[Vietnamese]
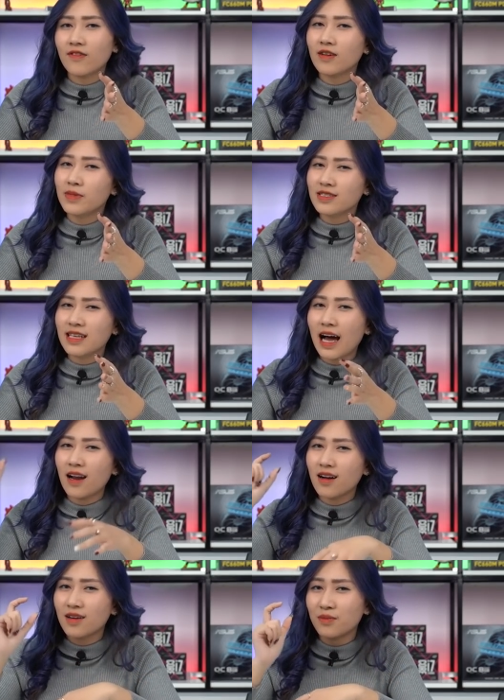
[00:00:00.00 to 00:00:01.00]
với mức giá
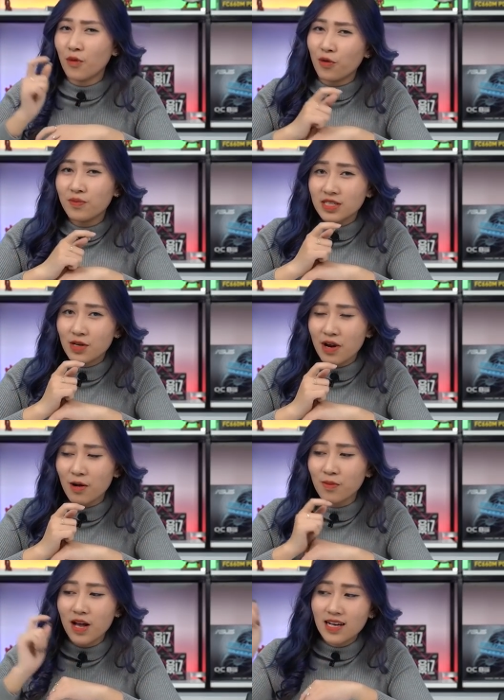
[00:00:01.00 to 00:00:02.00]
là gần 40 triệu
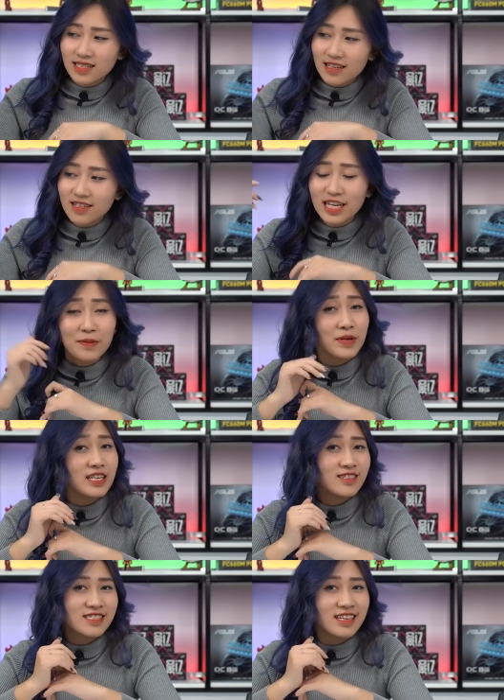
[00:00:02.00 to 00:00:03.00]
đồng sẽ được trang
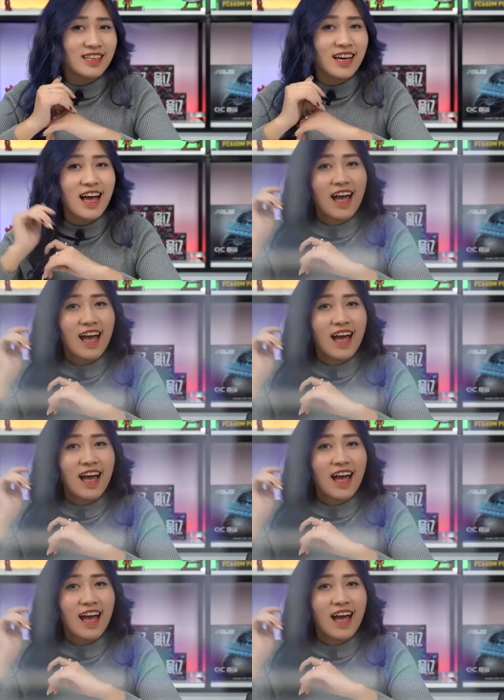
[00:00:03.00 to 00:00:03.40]
bị những gì?